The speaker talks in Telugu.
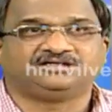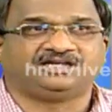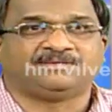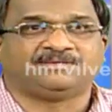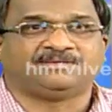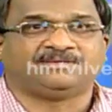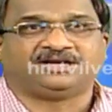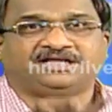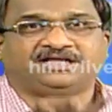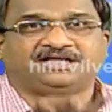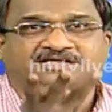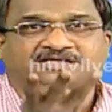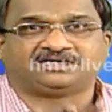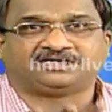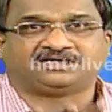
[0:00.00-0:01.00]
నేను ఏమైనా
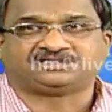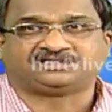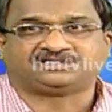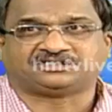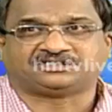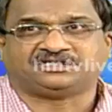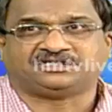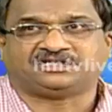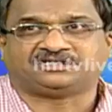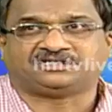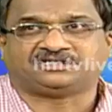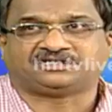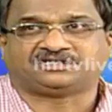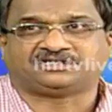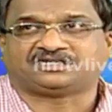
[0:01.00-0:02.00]
చేస్తా నాకు దీక్ష
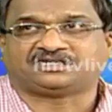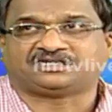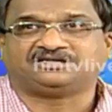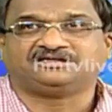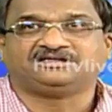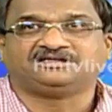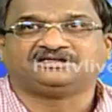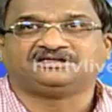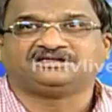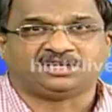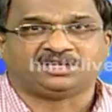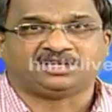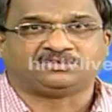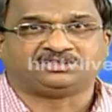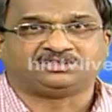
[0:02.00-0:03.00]
చేయాలంటే ఎట్లా ఇప్పుడు
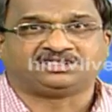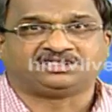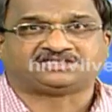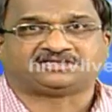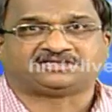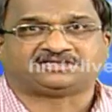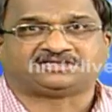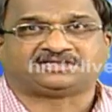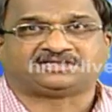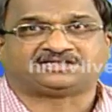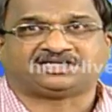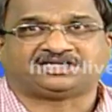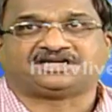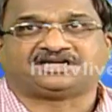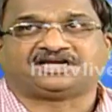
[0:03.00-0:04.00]
నేను కూడా దీక్ష చేస్తాను
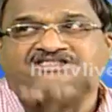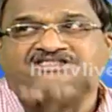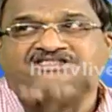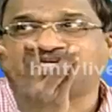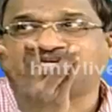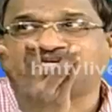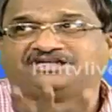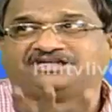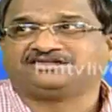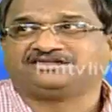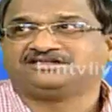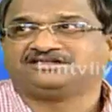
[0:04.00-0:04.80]
సెక్రటరీ నాకు ఇచ్చేయాలని